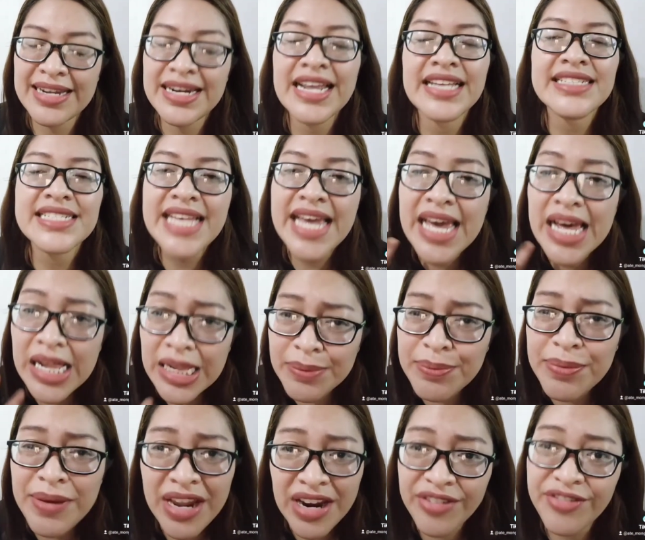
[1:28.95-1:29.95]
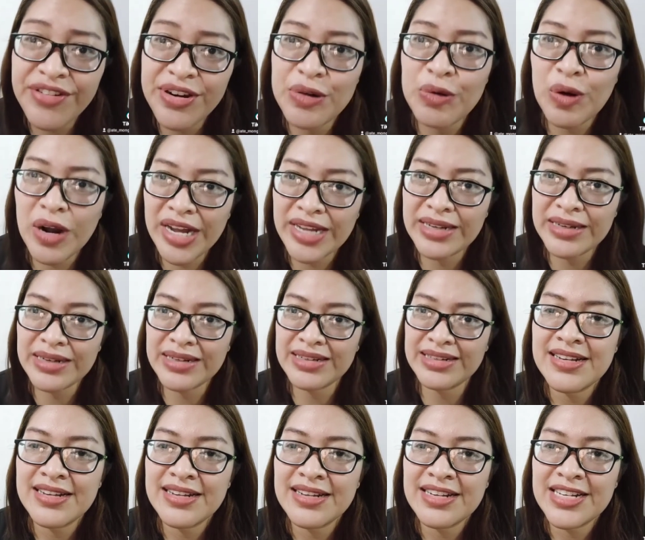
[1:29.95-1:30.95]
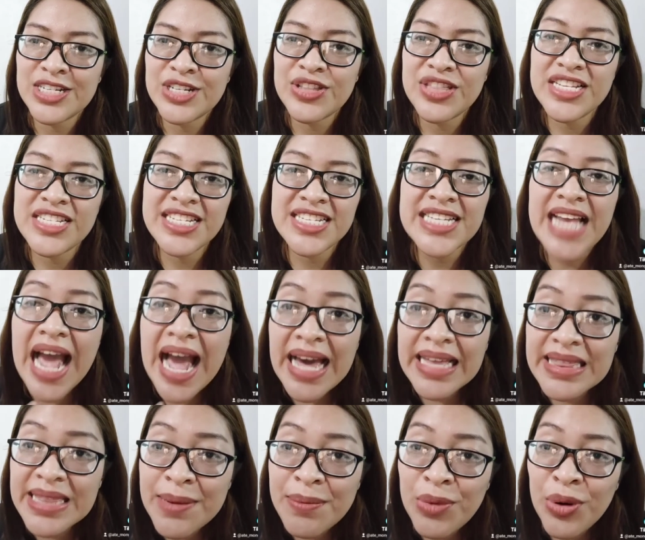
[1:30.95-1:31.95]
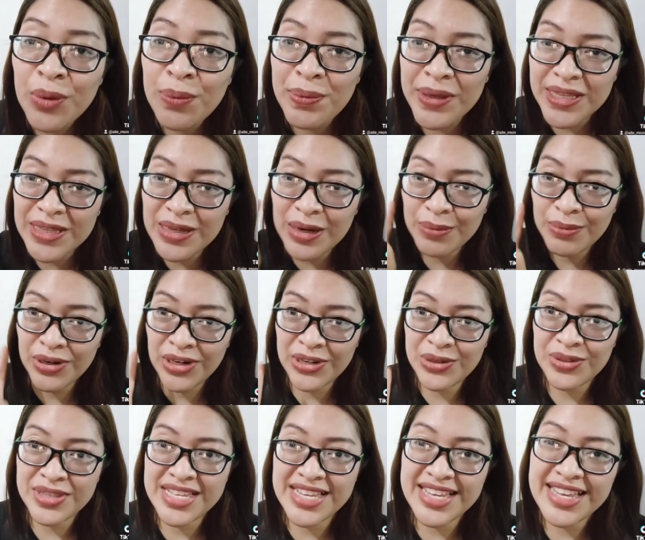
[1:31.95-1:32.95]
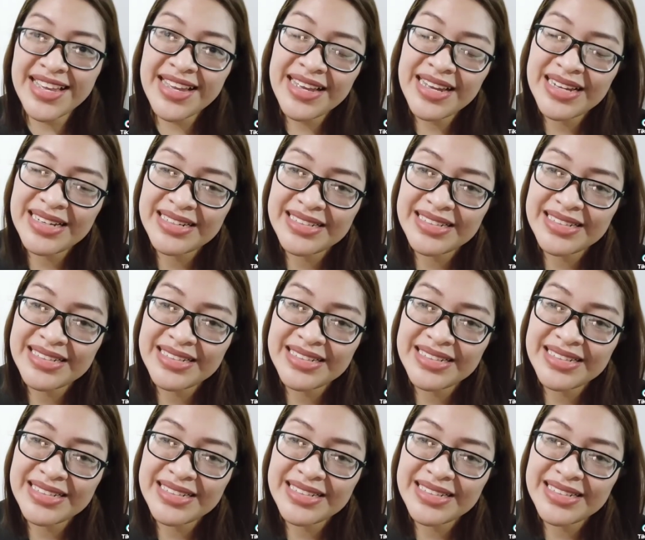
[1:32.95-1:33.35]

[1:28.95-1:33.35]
Let's help everyone. So this is Ate Mong PWD.